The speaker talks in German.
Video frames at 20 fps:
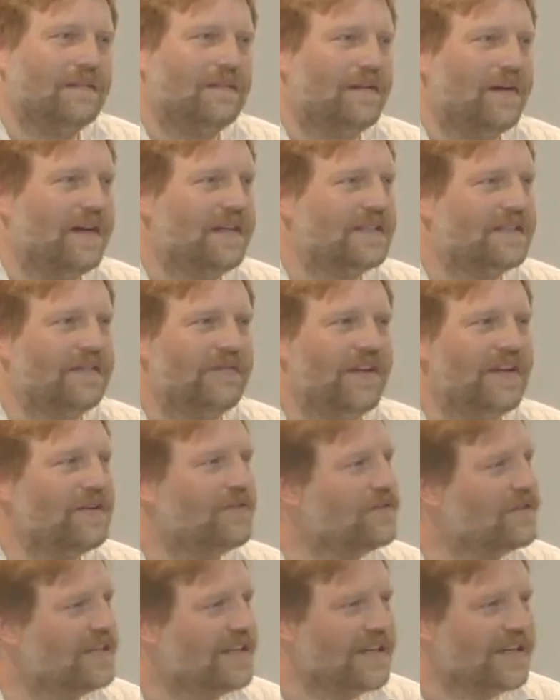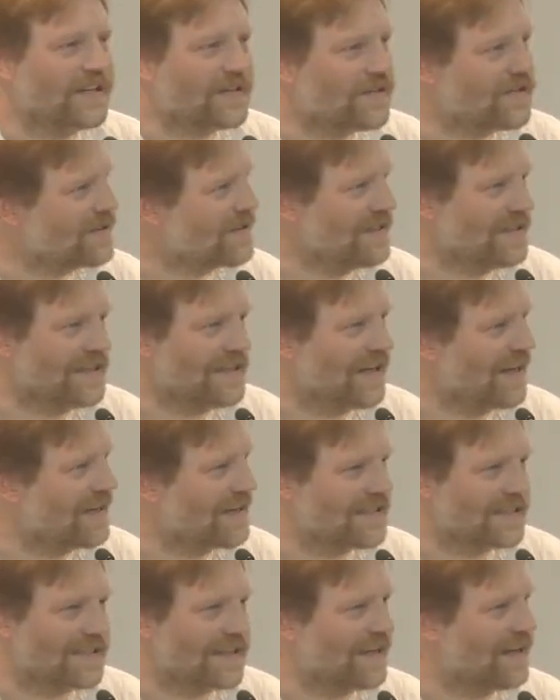Weißt du, wenn du Jesus nicht
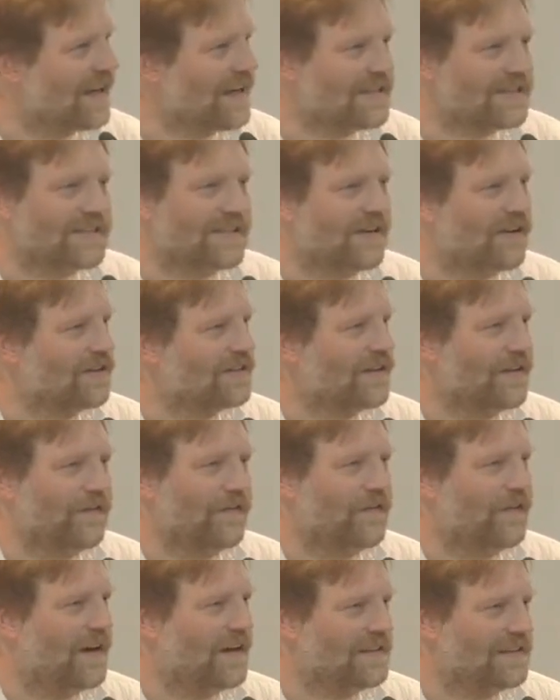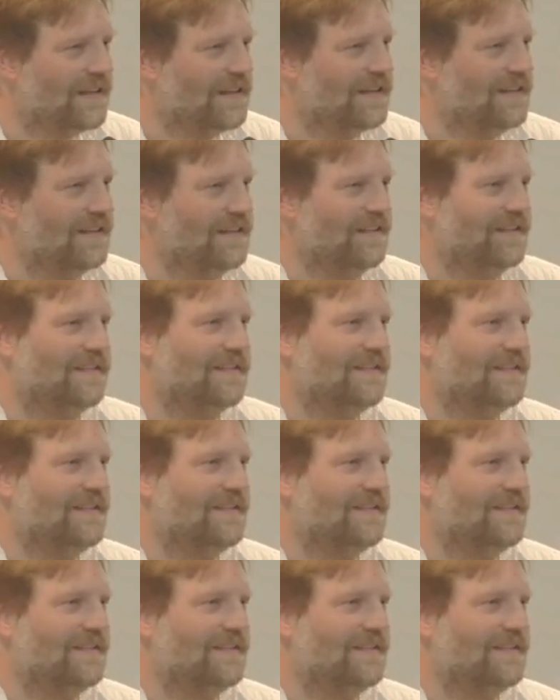hast, dann hast du auch den Vater nicht.